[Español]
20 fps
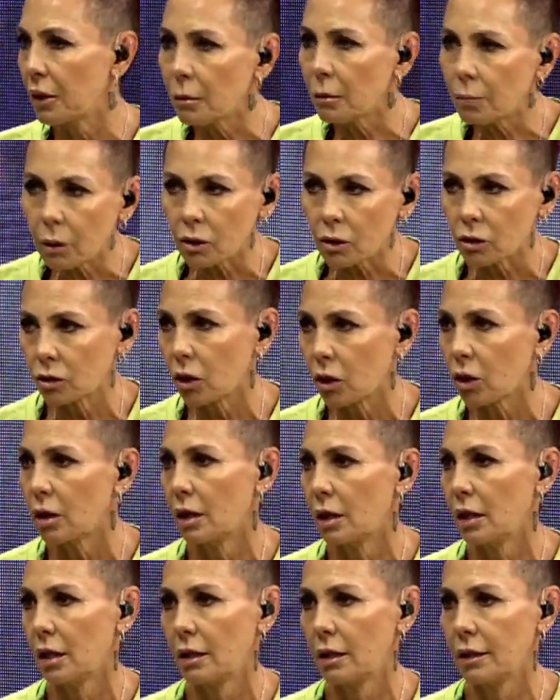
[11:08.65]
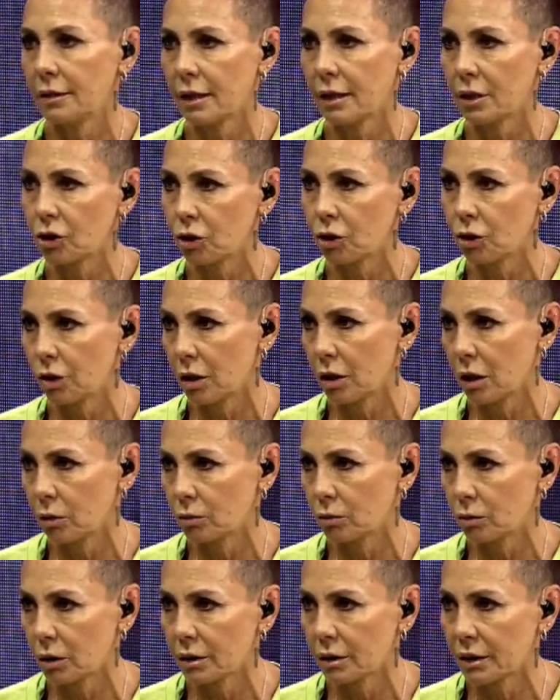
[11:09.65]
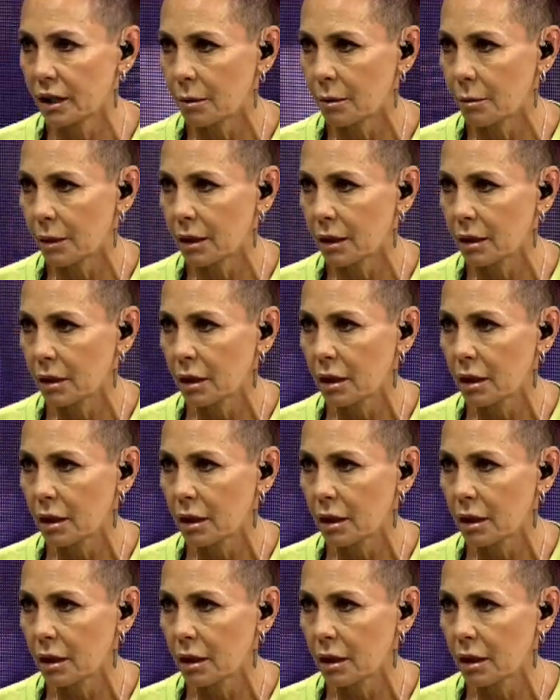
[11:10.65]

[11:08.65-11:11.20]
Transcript: un montón en el desarrollo de la autoestima.